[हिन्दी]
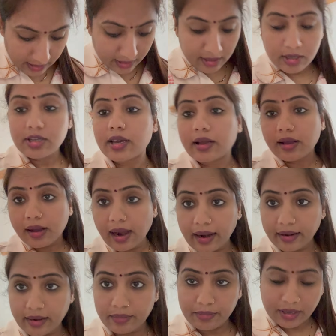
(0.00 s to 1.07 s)
हैं नीचे के
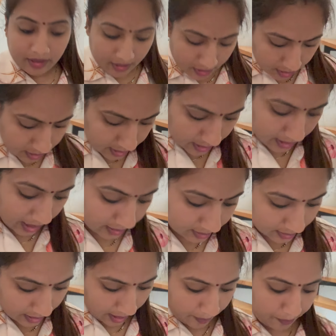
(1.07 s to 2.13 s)
गार्डन में
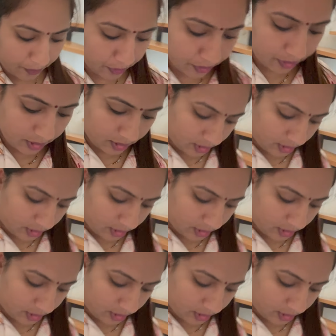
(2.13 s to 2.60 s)
दिखाते हैं आपको